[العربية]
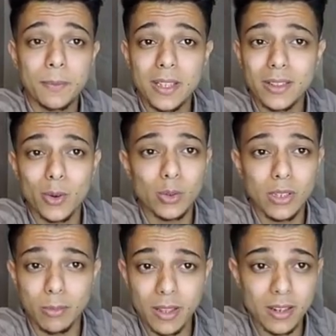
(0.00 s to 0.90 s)
انت
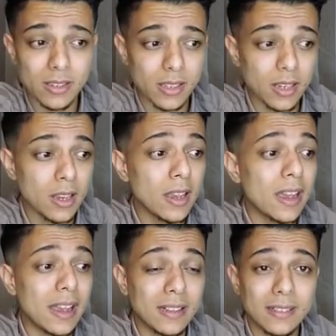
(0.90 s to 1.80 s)
كنت بتدرس ايه
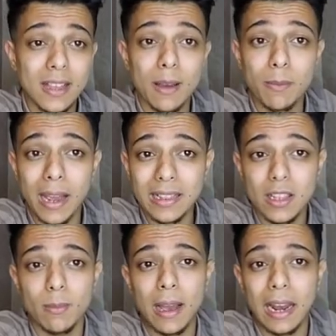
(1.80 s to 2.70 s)
انت
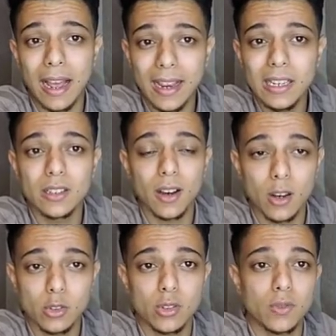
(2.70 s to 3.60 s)
مقدم على اي
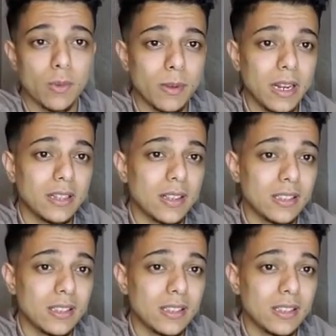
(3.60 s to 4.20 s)
تخصص في منحة